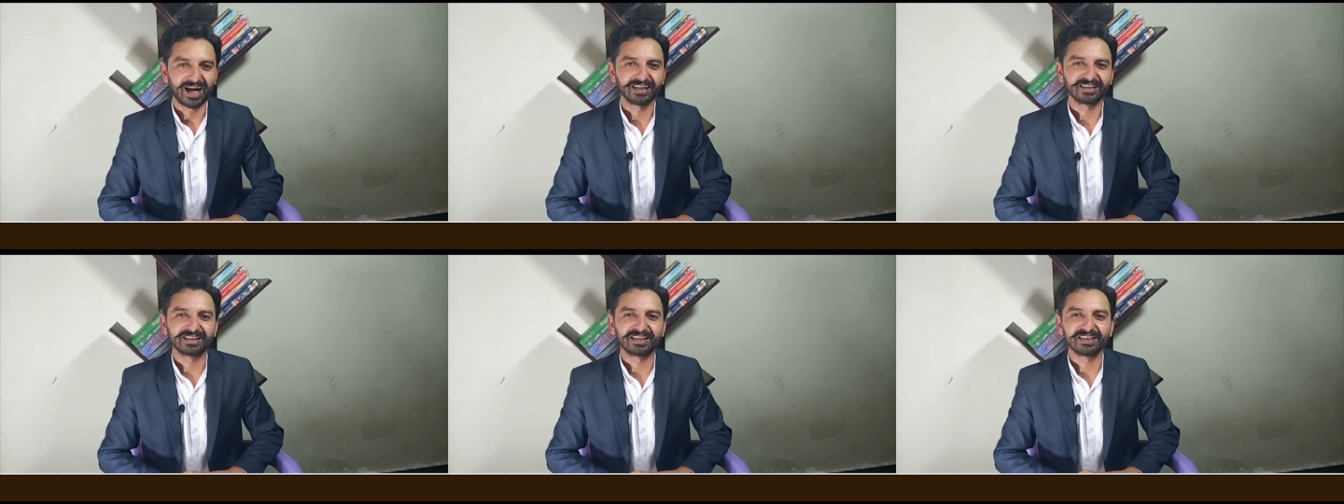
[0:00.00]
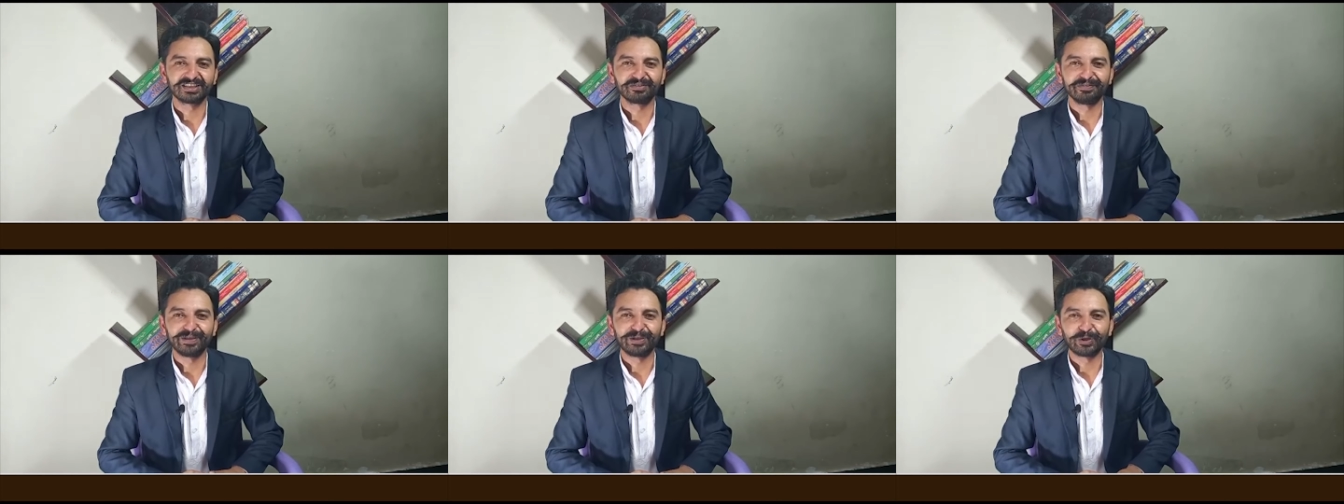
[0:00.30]
आज
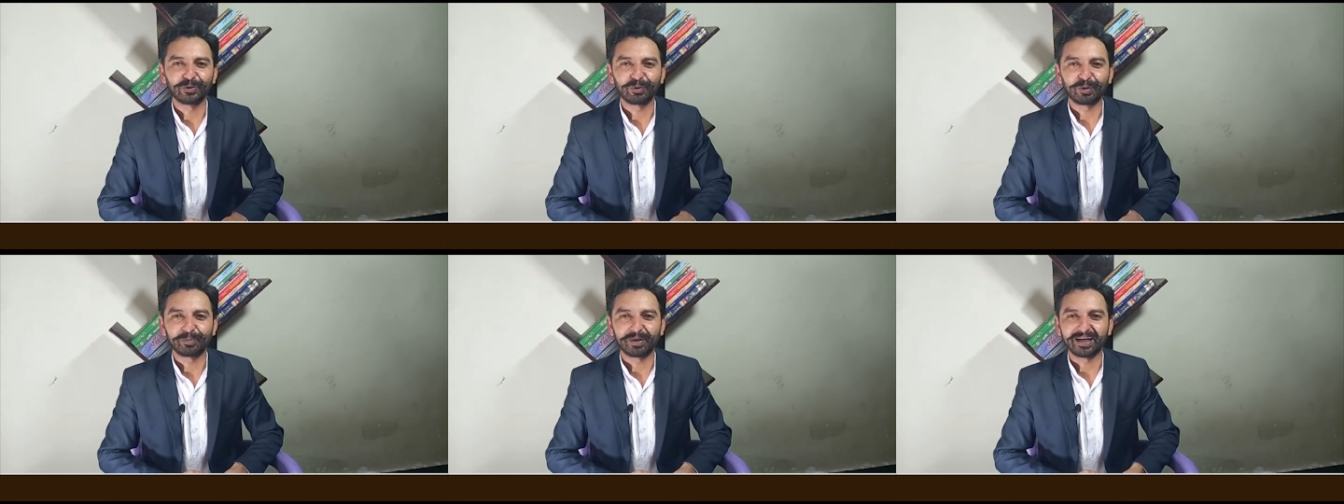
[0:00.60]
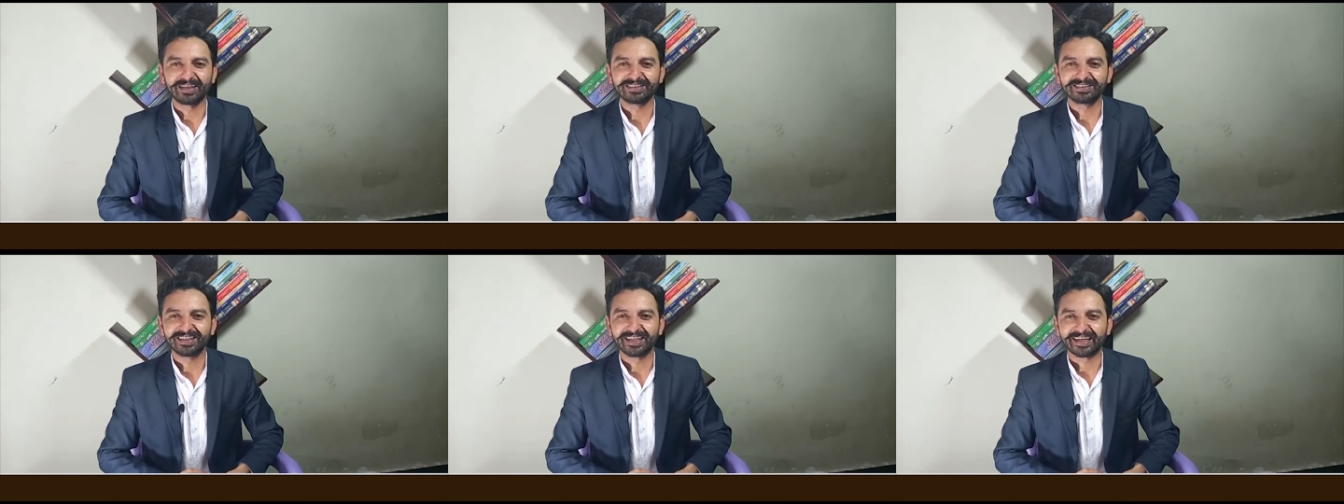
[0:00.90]
की इस वीडियो में
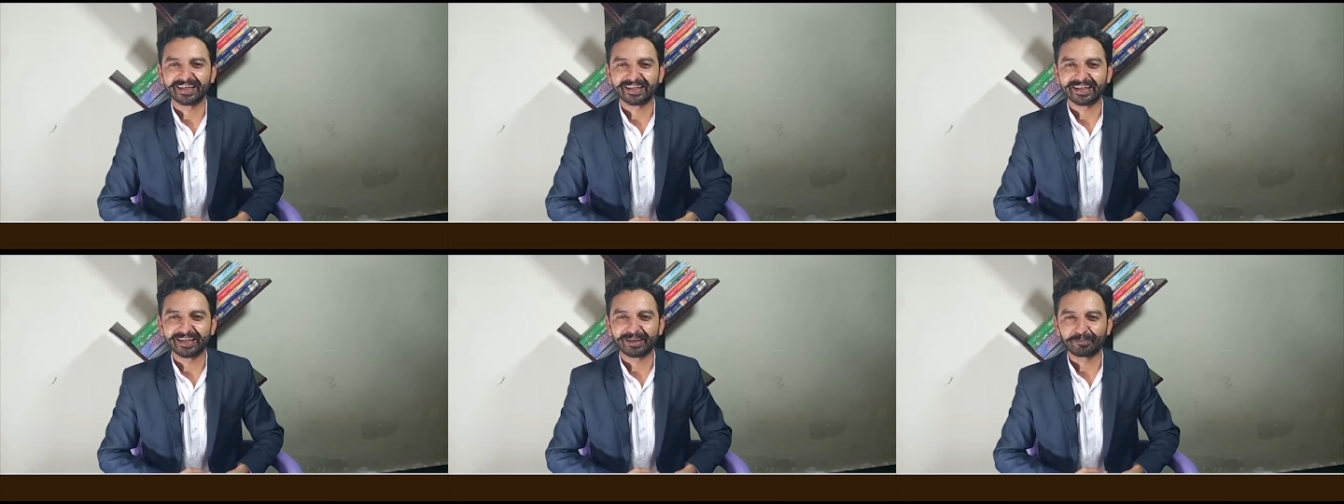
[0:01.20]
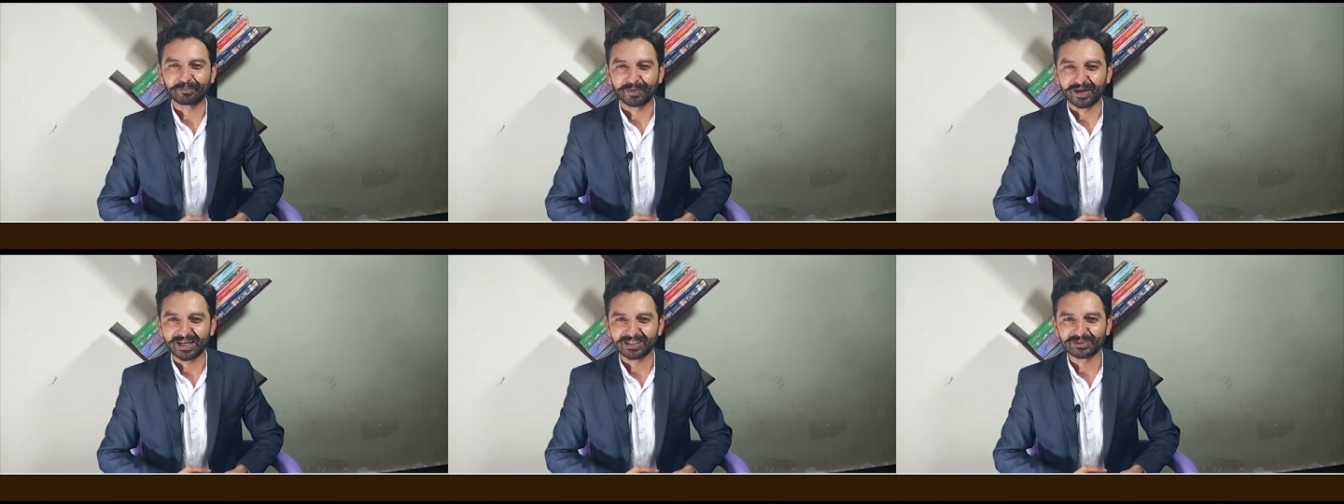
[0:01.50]
बात करेंगे
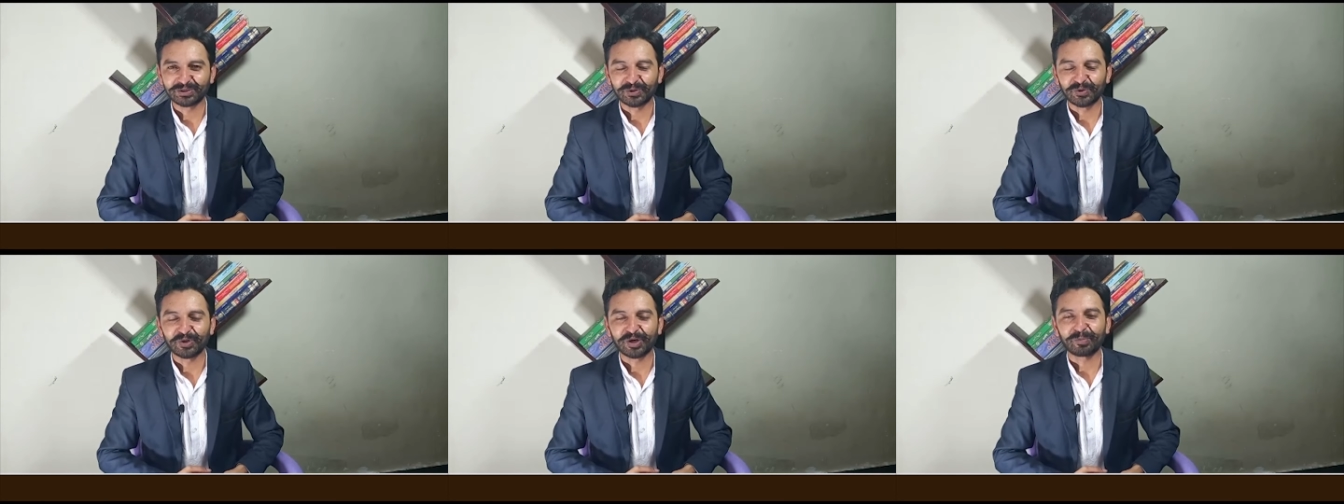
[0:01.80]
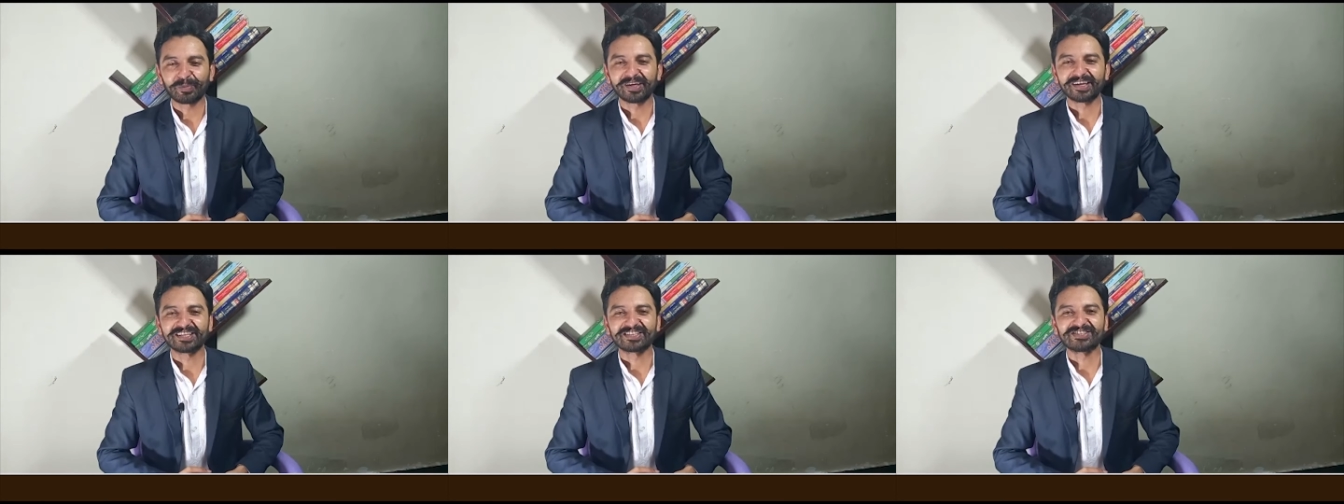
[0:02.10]
कि बाज़
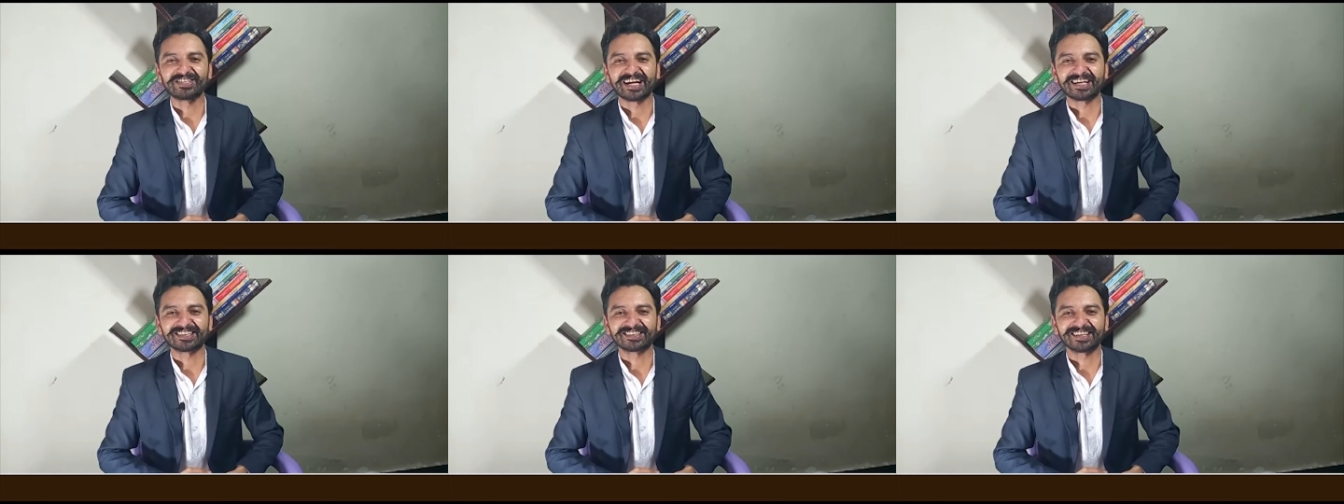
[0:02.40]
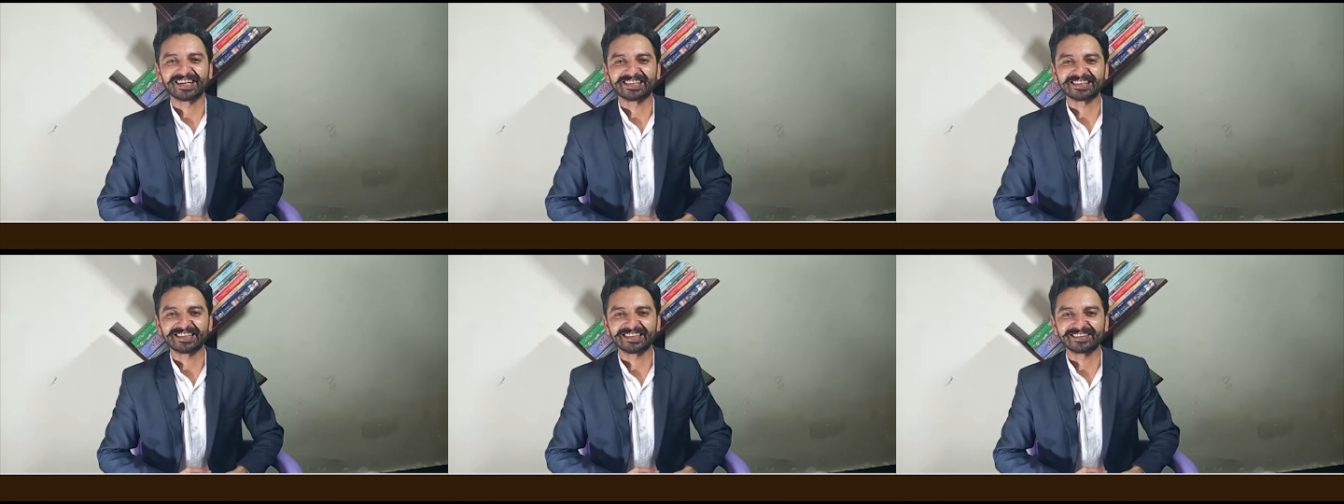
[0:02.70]
लोग हमें
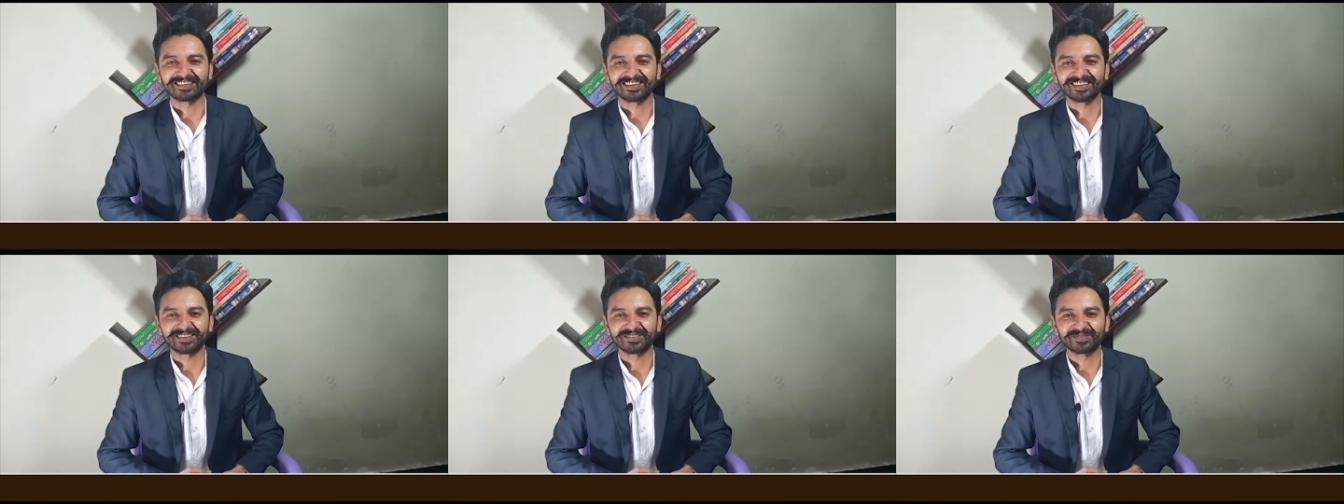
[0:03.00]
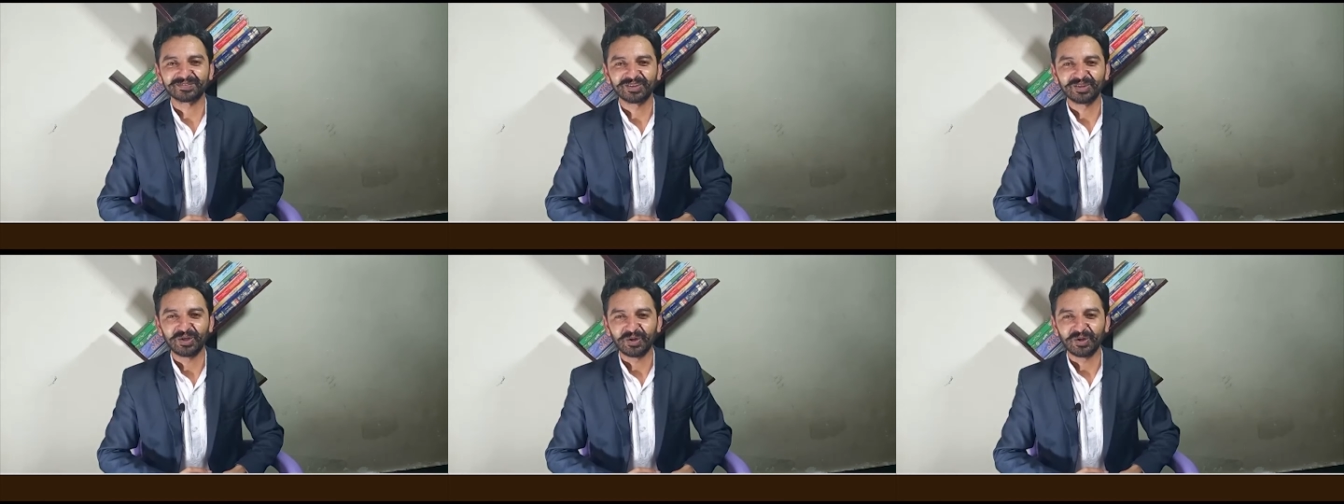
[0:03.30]
रिजेक्ट कर देते हैं